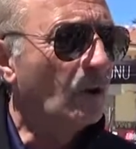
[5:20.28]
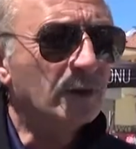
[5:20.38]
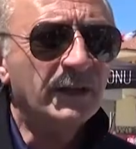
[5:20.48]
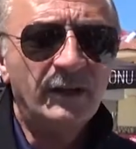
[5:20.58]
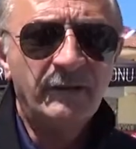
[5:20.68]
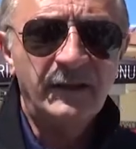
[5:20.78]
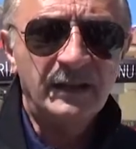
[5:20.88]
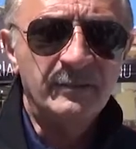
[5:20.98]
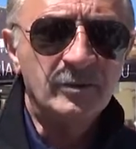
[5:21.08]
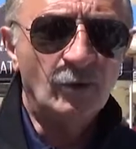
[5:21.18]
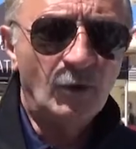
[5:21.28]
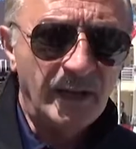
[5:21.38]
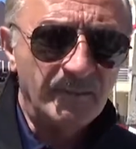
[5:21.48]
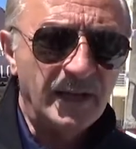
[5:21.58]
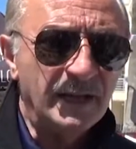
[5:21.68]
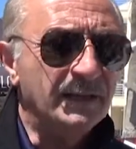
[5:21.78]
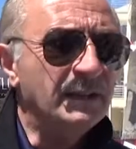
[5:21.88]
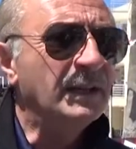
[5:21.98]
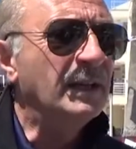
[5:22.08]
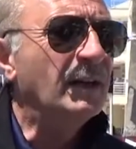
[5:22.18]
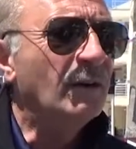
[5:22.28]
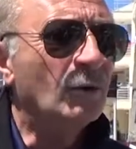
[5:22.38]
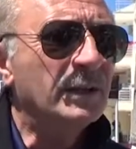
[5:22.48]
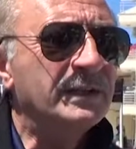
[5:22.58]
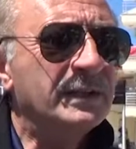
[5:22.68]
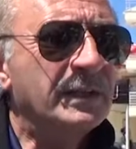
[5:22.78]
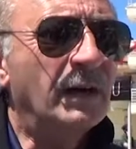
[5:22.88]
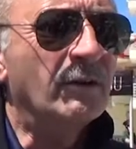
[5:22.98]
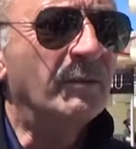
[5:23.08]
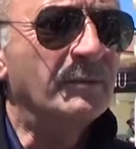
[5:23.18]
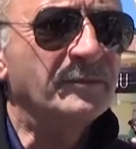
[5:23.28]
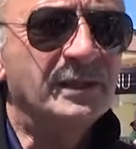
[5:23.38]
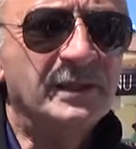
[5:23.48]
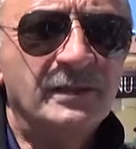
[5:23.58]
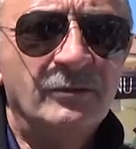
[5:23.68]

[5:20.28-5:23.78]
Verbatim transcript: olaya verdiğimiz önemle, olayı kavramamızın